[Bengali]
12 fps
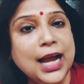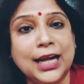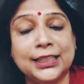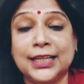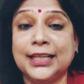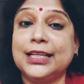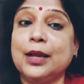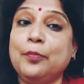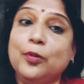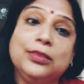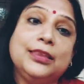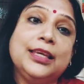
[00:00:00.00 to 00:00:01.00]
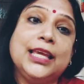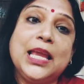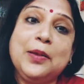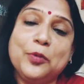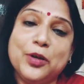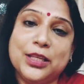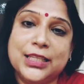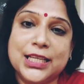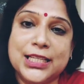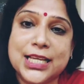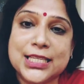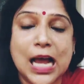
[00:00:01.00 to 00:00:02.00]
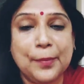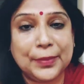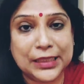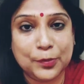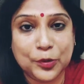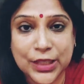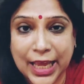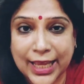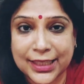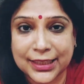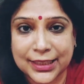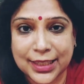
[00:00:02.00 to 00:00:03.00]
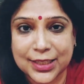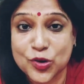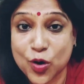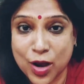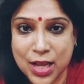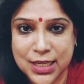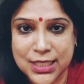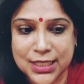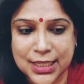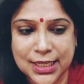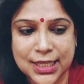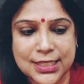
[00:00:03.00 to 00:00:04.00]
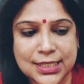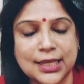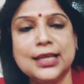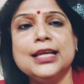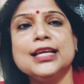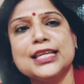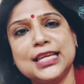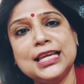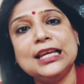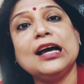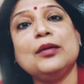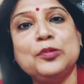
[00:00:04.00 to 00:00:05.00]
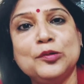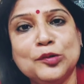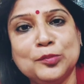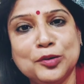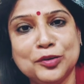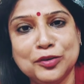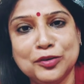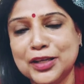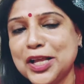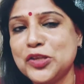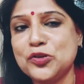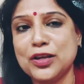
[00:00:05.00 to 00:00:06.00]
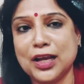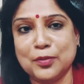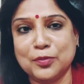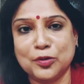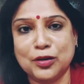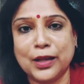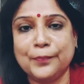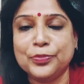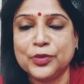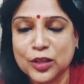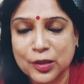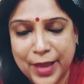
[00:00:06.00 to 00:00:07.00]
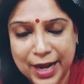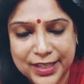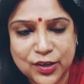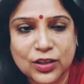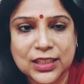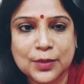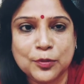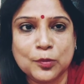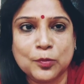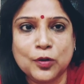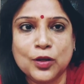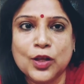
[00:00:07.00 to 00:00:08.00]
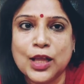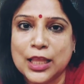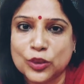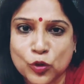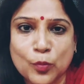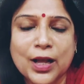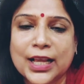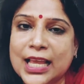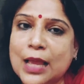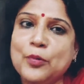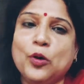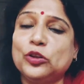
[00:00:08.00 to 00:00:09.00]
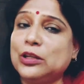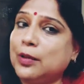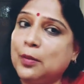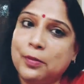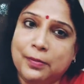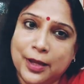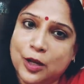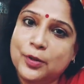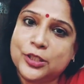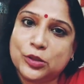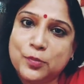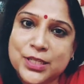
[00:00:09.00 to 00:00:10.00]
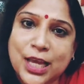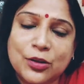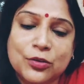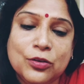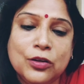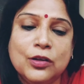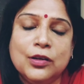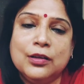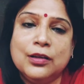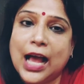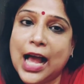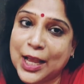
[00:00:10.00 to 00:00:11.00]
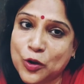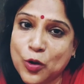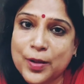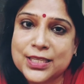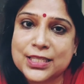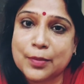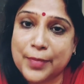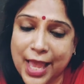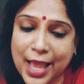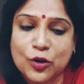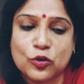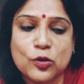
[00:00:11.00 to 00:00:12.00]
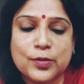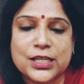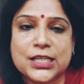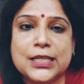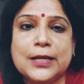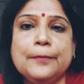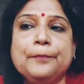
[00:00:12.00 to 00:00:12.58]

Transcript: আর সেটা বলতে গিয়েই বলে দিয়েছে যে আমাদের মধ্যে হ্যান ত্যান ঝগড়াঝাটি দেখিয়েছে কি লাভ হলো বলো কিছুই লাভ হলো না একটা কথাই বলবো তোমাকে আমি কতটা ভালো ভালোবাসি তুমি জানো আগেও বাসতাম এখনও বাসি